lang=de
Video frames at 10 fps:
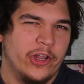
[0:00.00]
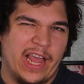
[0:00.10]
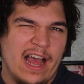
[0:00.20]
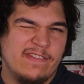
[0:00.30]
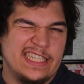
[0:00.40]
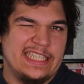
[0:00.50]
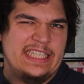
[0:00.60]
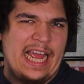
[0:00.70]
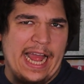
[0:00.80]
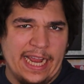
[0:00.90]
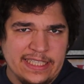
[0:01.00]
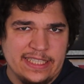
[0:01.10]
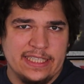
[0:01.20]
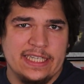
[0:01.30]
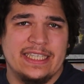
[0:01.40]
Olkawa ist nicht der
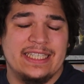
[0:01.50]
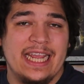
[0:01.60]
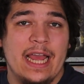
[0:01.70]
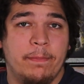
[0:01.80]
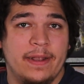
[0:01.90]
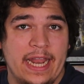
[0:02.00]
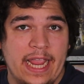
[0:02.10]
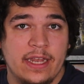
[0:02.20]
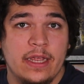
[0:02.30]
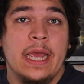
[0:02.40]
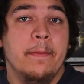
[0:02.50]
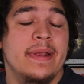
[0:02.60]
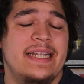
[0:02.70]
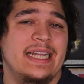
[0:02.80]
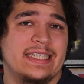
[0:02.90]
einzige, der Pläne
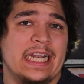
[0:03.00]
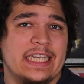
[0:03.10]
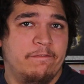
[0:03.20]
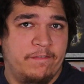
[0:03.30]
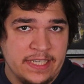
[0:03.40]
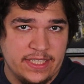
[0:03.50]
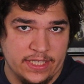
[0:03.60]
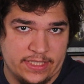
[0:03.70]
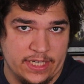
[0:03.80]
mit der Saat der Finsternis